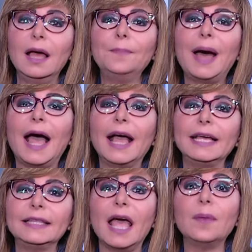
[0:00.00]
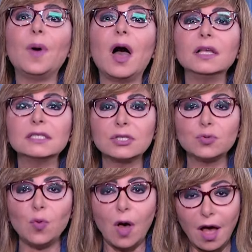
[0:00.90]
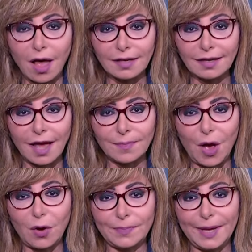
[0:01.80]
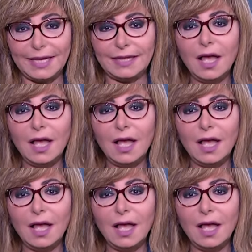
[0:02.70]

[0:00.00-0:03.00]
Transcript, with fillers: مع كتاب أسوان 44